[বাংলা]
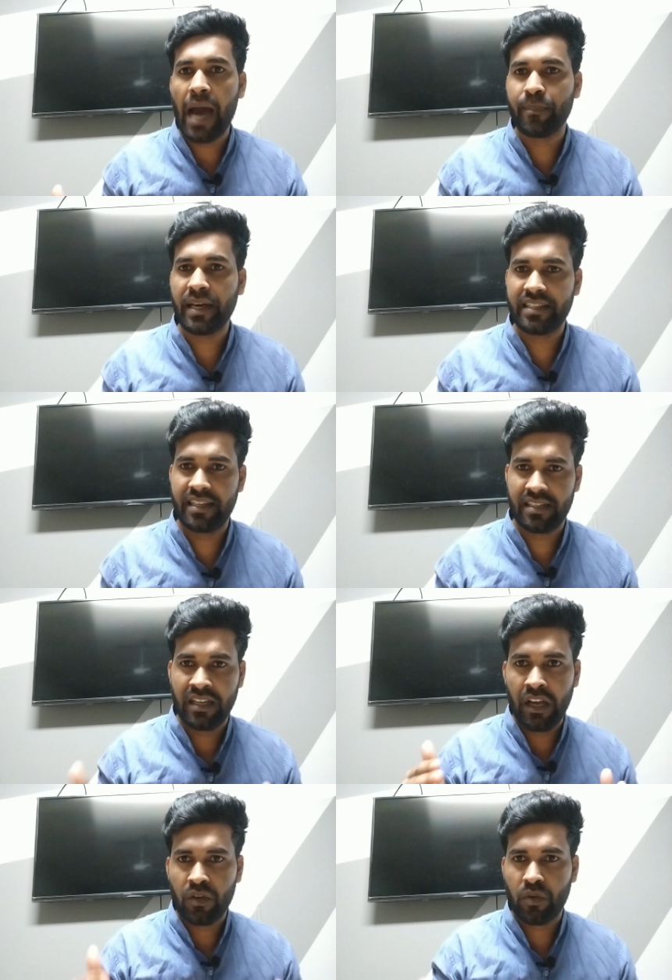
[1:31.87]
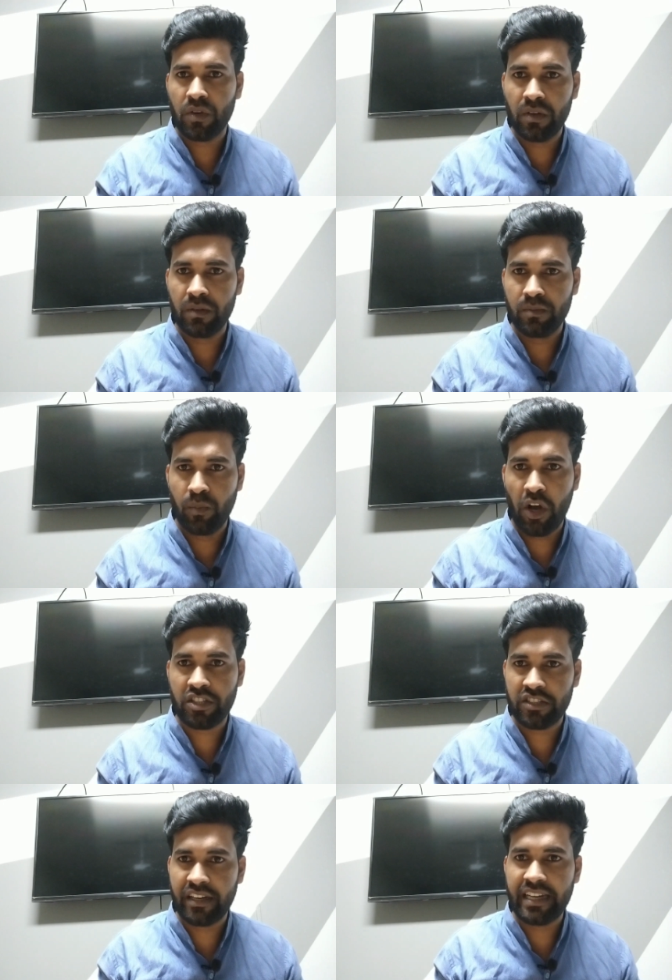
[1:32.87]
আপনাদের কোনো
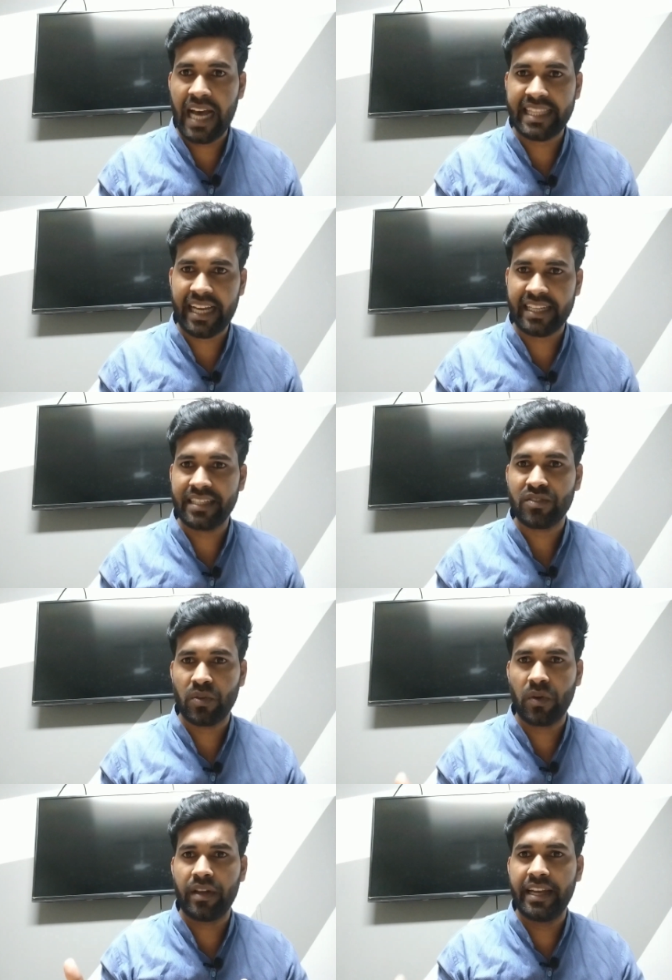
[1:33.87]
বংশধরে না থাকে তো